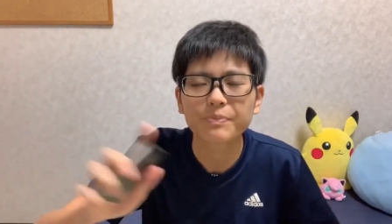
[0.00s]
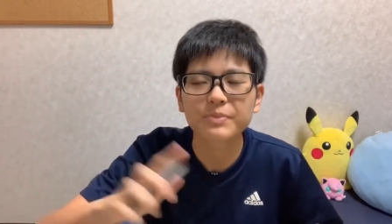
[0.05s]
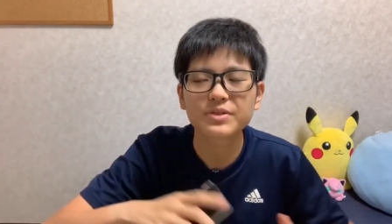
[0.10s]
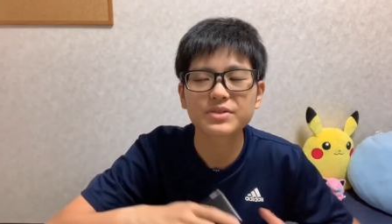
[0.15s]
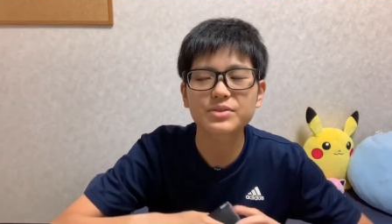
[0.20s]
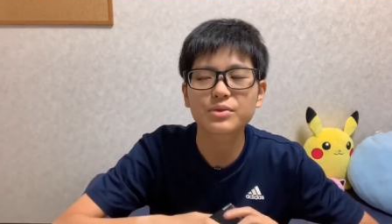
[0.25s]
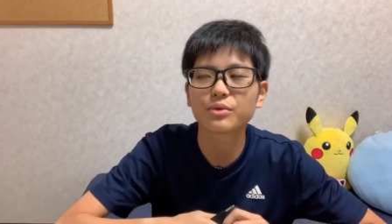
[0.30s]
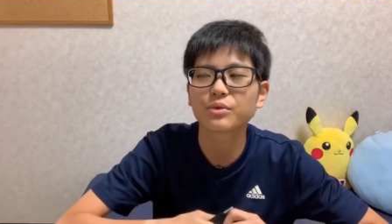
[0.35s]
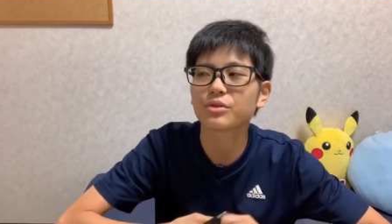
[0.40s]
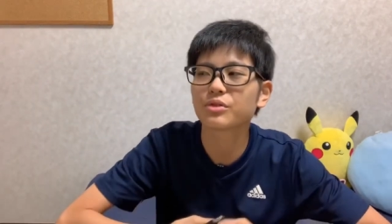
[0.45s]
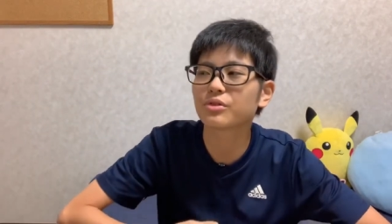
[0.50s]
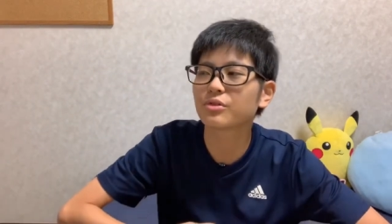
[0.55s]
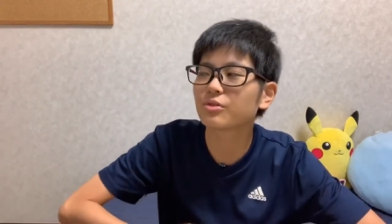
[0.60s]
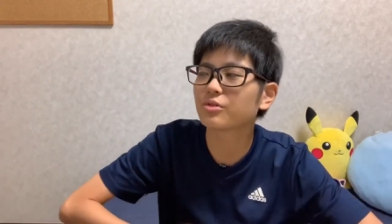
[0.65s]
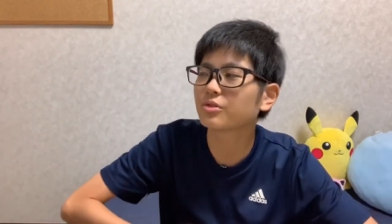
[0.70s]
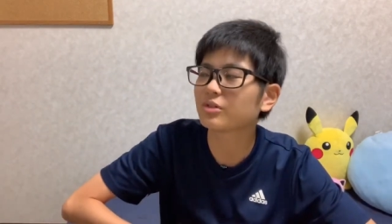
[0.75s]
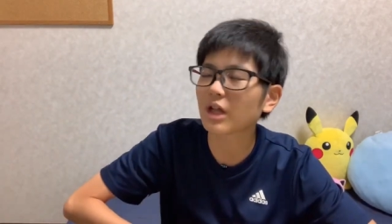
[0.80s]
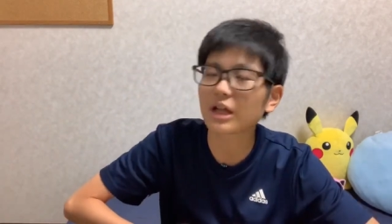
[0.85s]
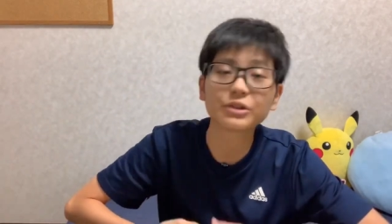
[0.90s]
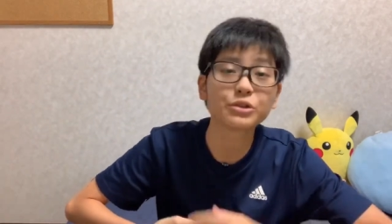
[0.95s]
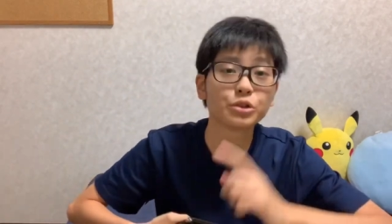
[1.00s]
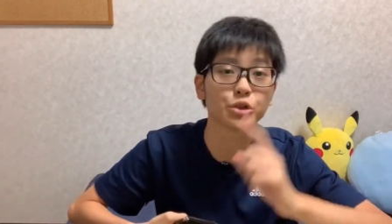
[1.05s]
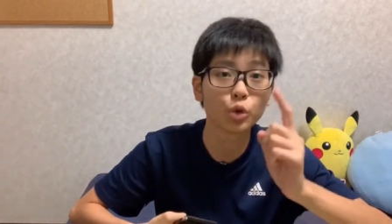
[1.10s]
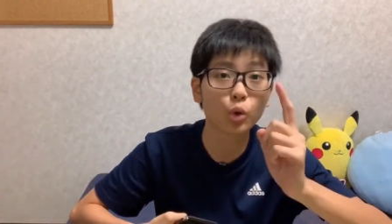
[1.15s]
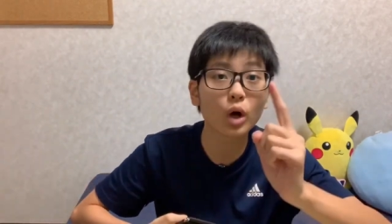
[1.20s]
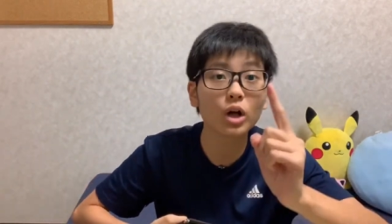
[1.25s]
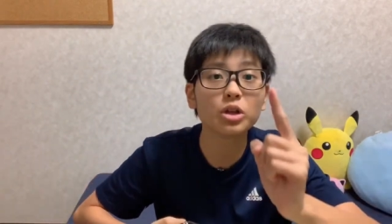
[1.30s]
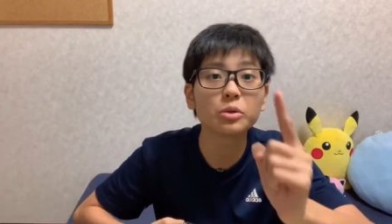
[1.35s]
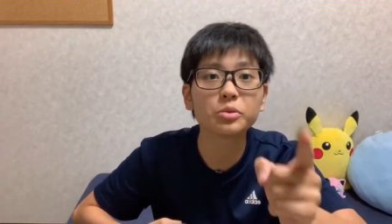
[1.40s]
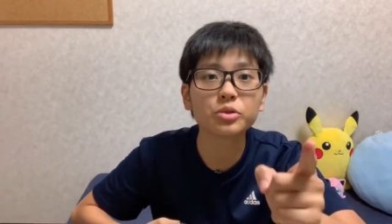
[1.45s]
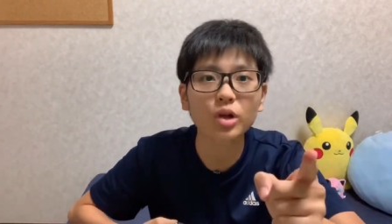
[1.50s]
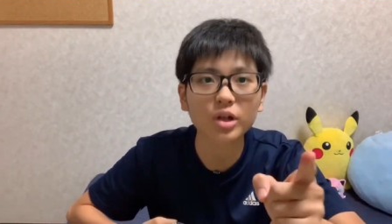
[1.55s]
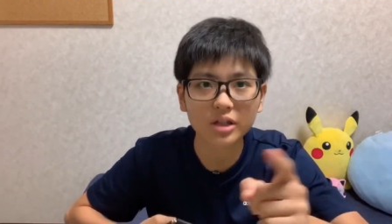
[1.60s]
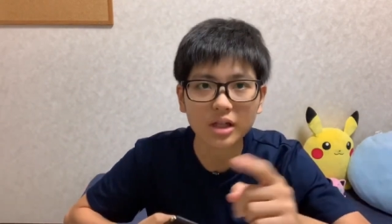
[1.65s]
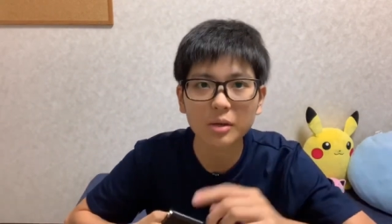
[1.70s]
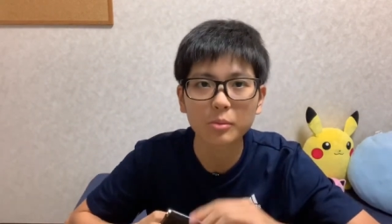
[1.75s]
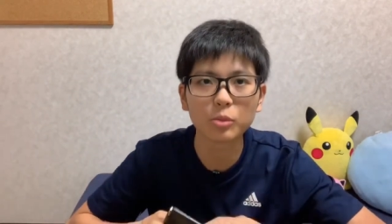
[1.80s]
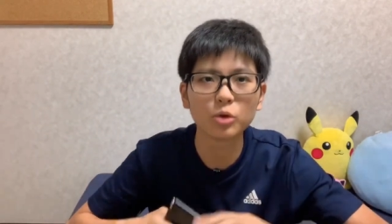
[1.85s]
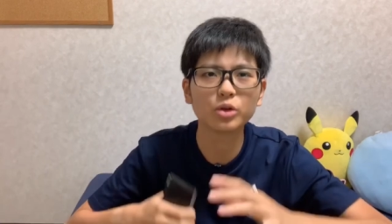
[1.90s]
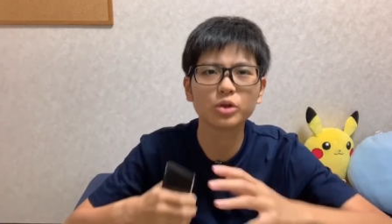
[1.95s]
そういう風な、あとドアノブとか
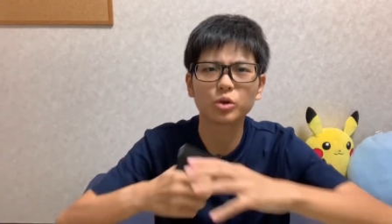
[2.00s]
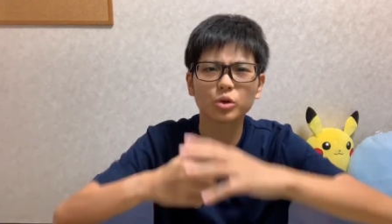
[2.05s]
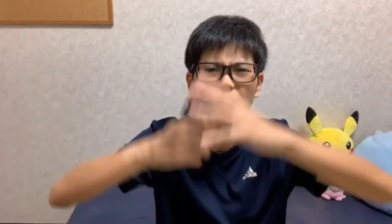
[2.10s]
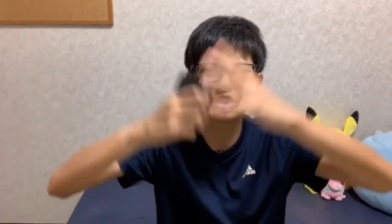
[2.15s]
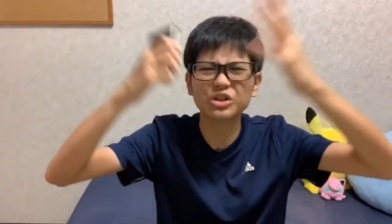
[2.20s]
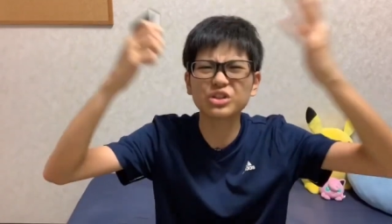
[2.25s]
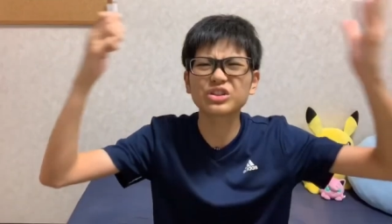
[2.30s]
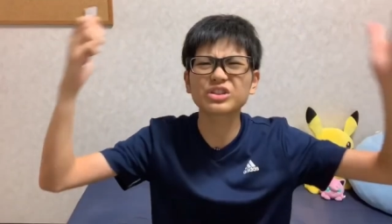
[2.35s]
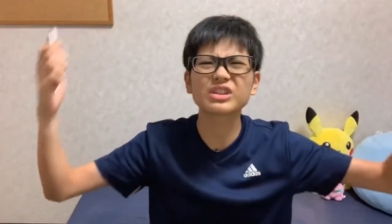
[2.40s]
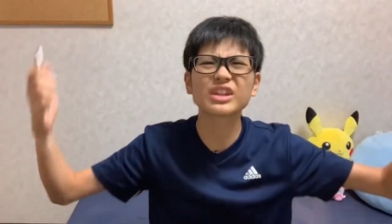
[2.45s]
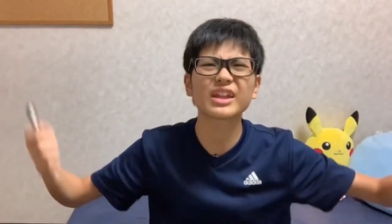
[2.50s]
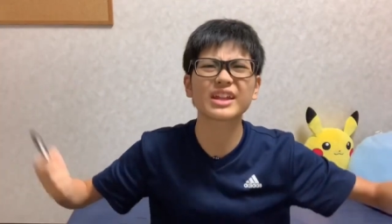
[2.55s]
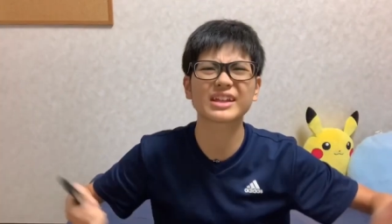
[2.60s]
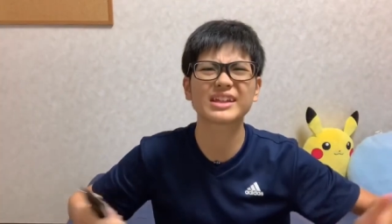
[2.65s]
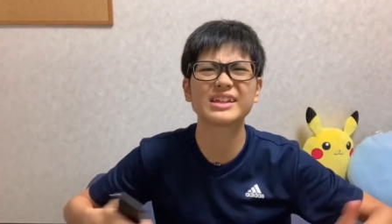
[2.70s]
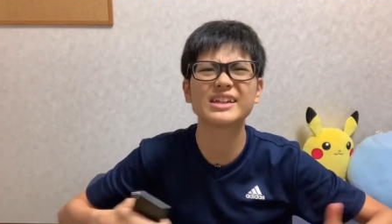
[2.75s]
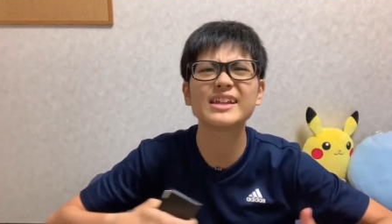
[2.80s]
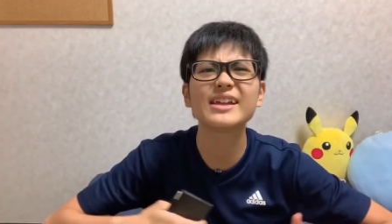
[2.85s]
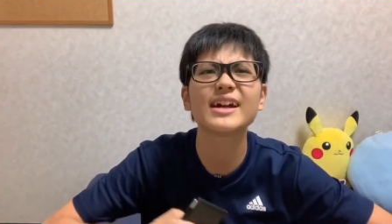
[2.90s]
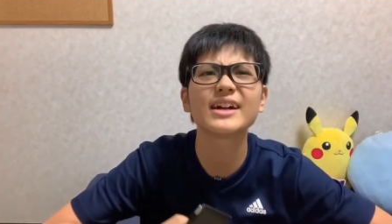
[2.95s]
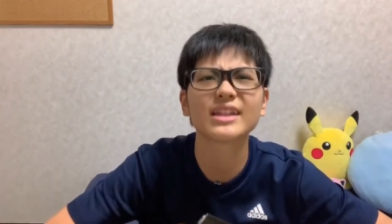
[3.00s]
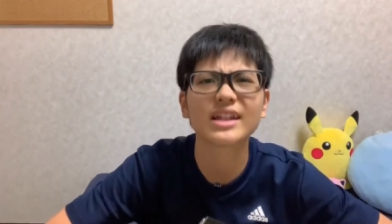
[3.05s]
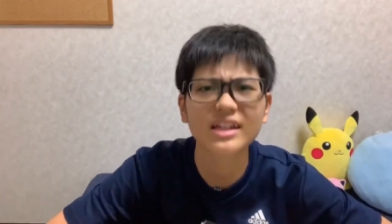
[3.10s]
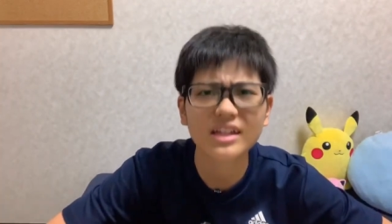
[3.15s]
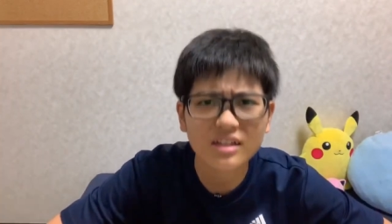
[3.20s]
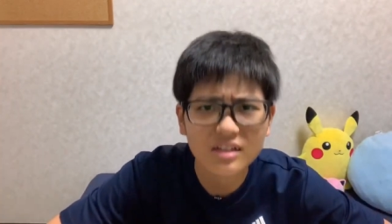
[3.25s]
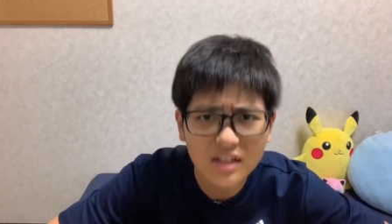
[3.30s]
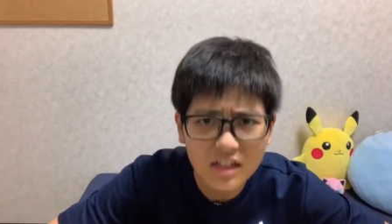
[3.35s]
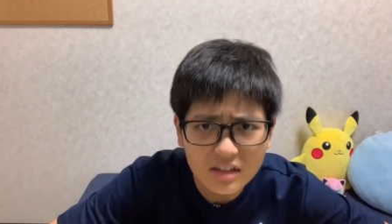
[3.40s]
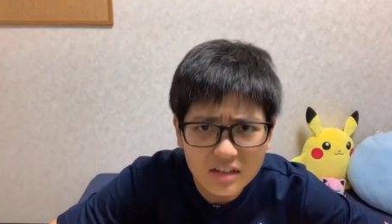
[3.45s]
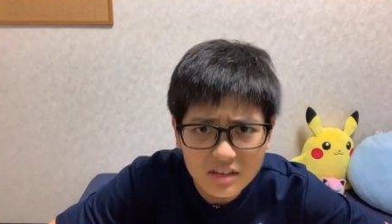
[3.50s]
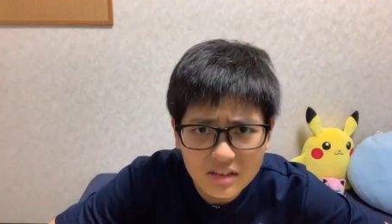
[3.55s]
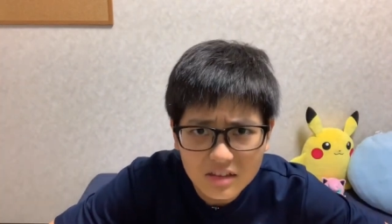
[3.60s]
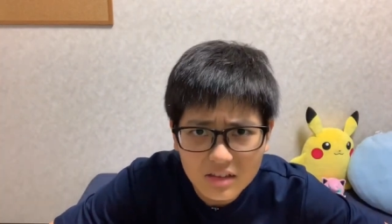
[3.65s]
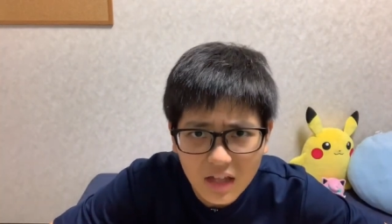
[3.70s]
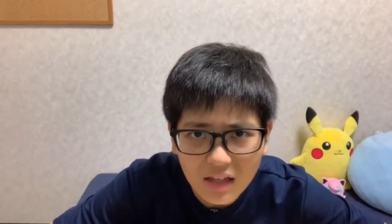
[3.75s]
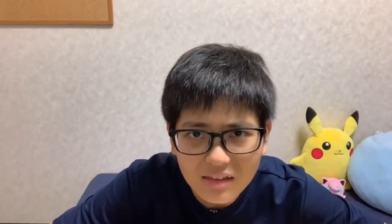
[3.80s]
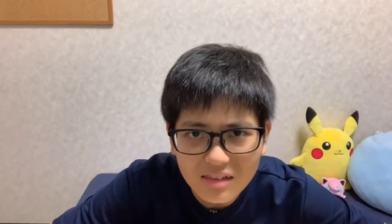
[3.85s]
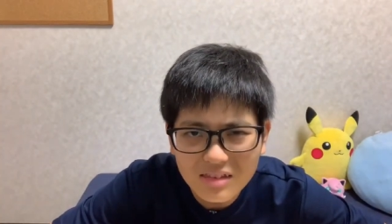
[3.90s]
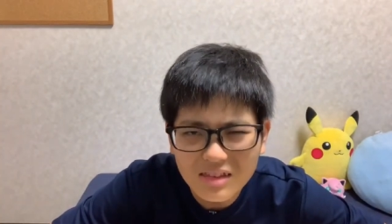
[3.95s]
ね、もう、これ言ったらキリがないぐらい
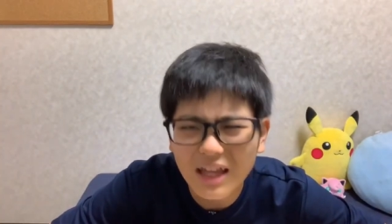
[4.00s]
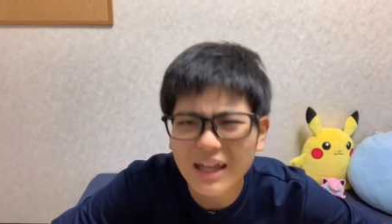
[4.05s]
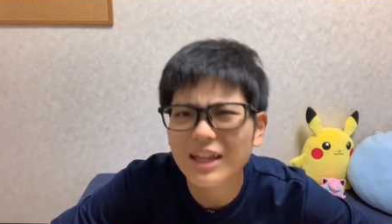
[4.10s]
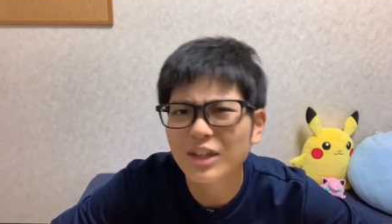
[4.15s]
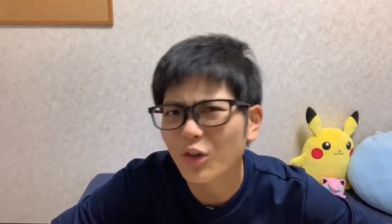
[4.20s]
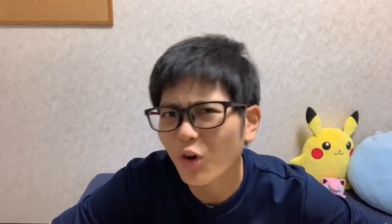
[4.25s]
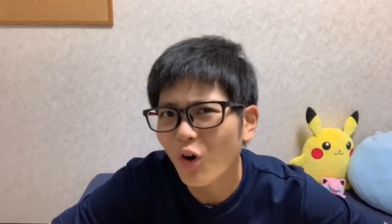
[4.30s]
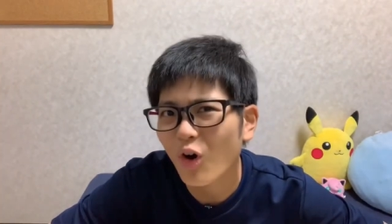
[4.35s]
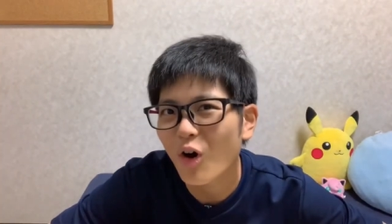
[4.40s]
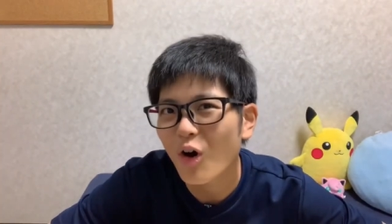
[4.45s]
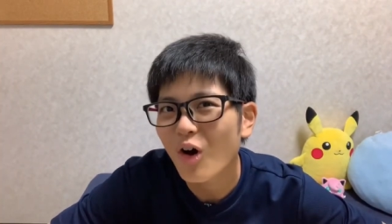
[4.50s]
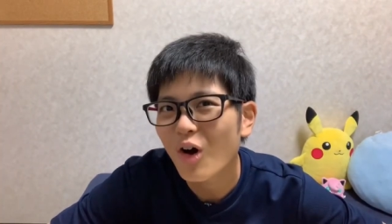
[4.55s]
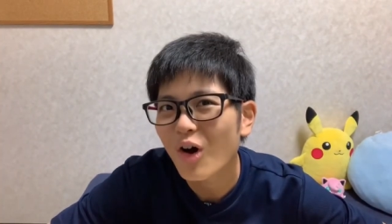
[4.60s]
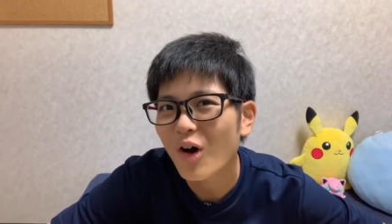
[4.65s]
なんだけど、